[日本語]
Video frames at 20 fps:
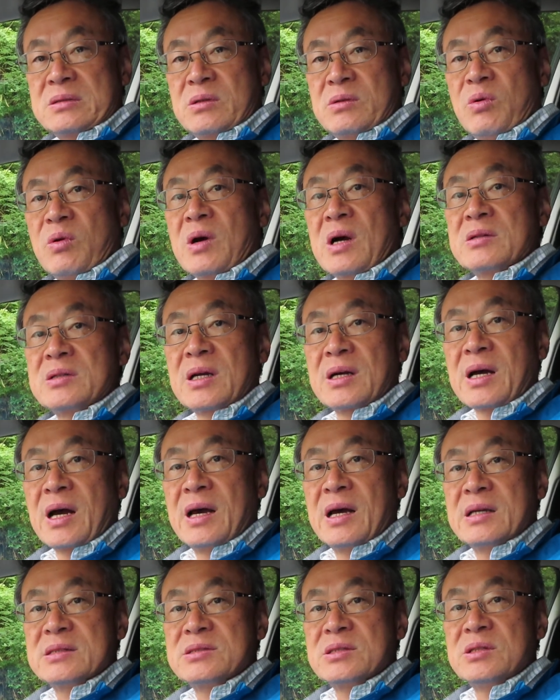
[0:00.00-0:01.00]
高額な
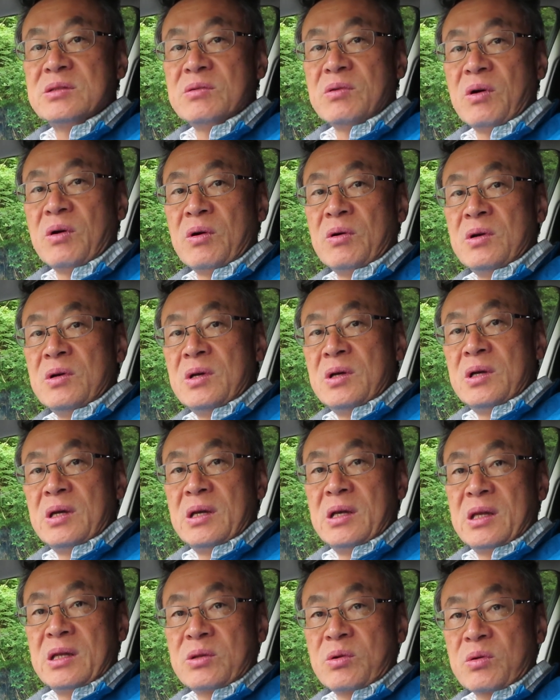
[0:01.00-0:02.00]
開発費を
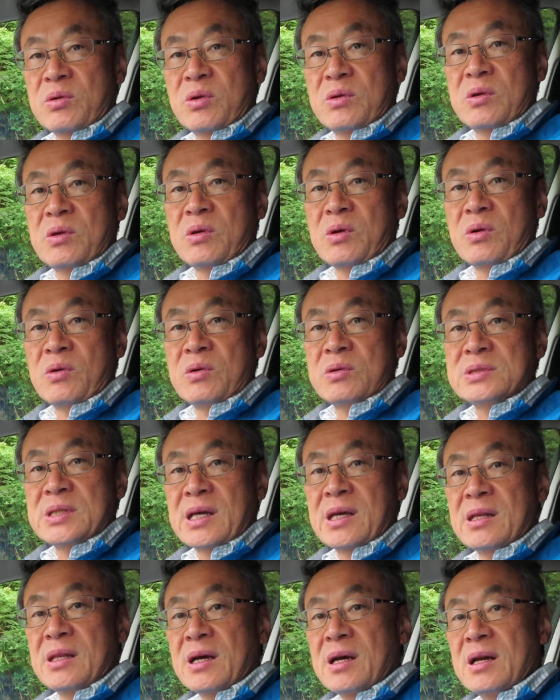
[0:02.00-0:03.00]
特許を
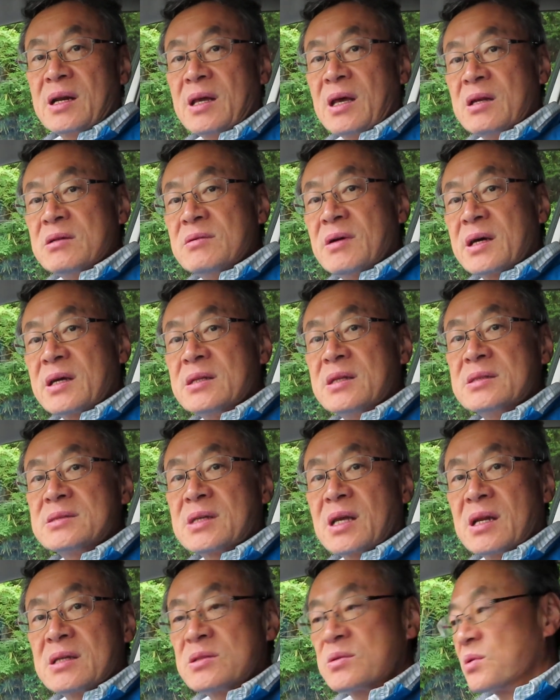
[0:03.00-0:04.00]
避けながらやるわけで
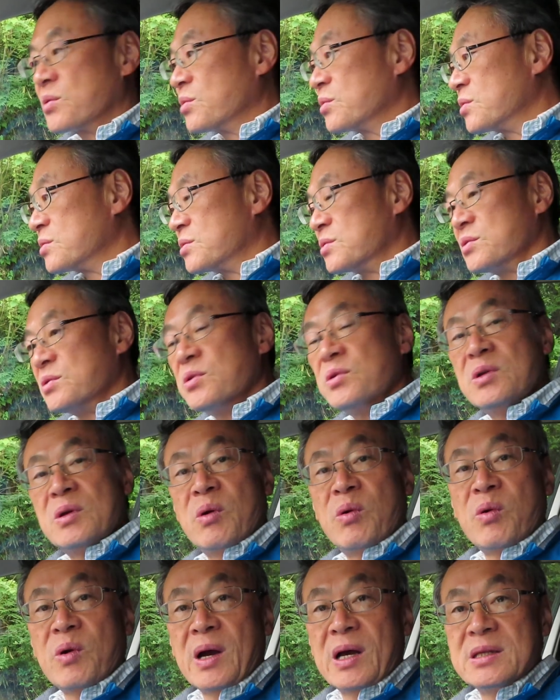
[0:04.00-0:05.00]
すから、そういうことをするより
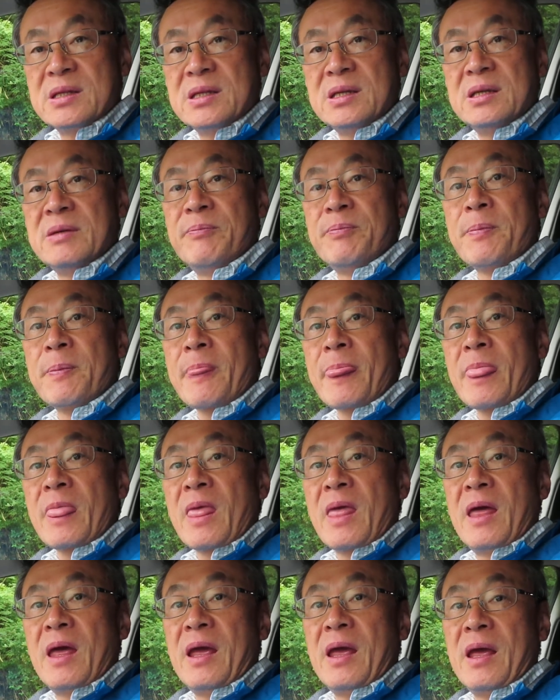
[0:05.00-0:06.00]
は他に、
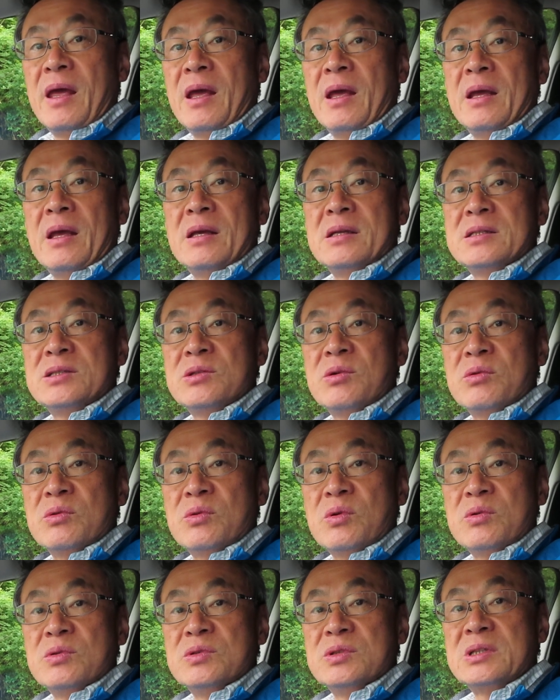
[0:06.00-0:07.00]
えー、資本
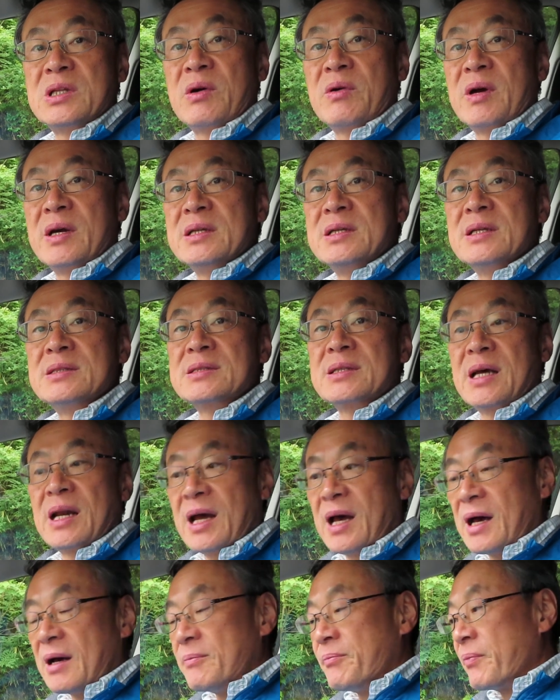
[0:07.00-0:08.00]
投入した方がいいですか
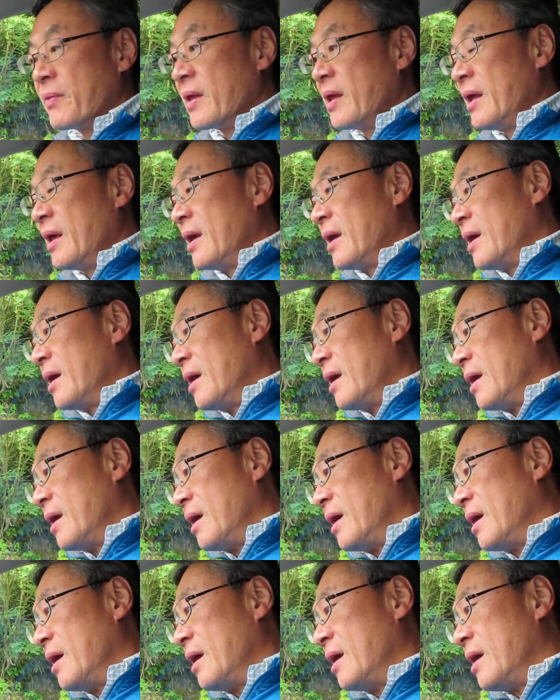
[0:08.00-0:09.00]
ら、
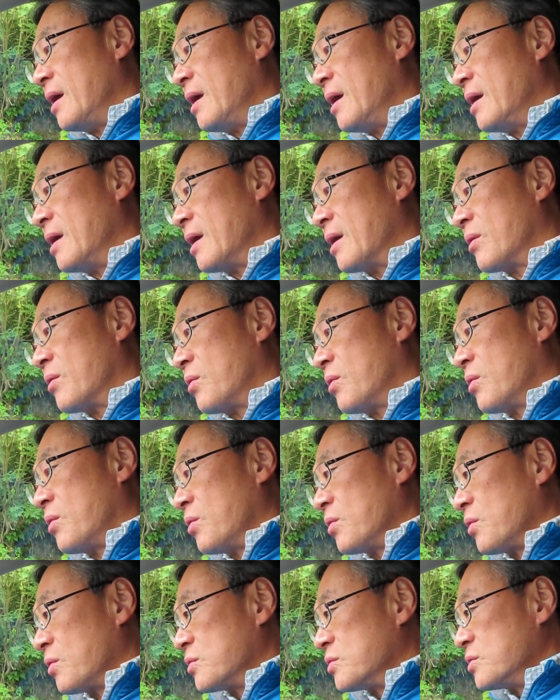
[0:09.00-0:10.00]
えー、
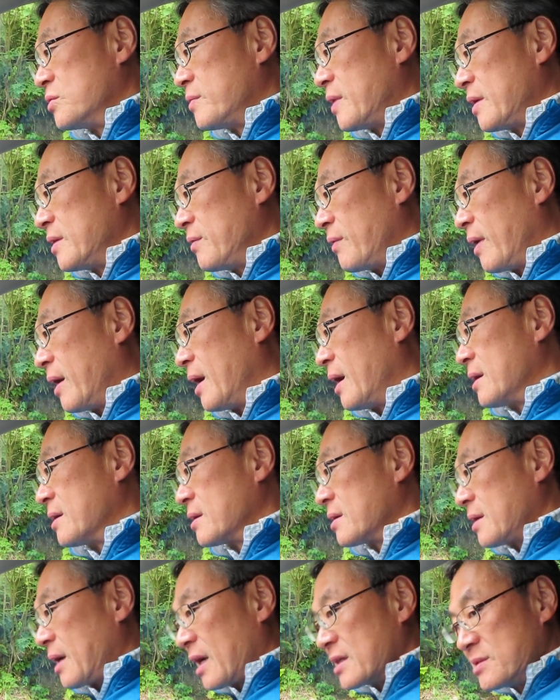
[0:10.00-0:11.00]
この車には
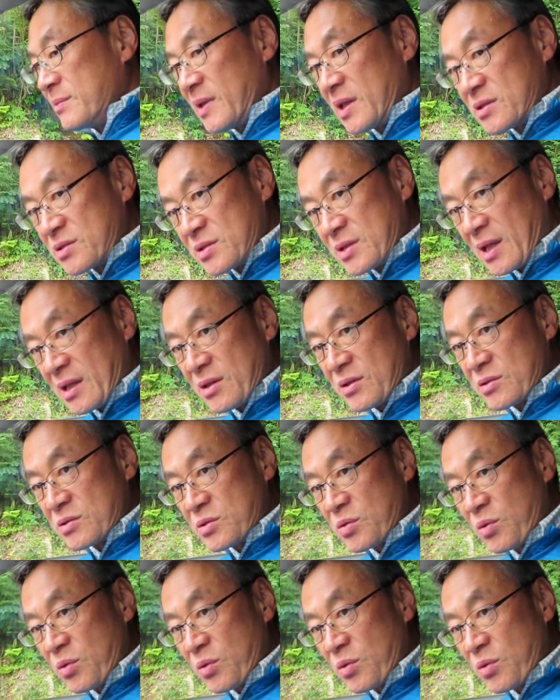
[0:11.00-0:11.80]
初めてついたっていう、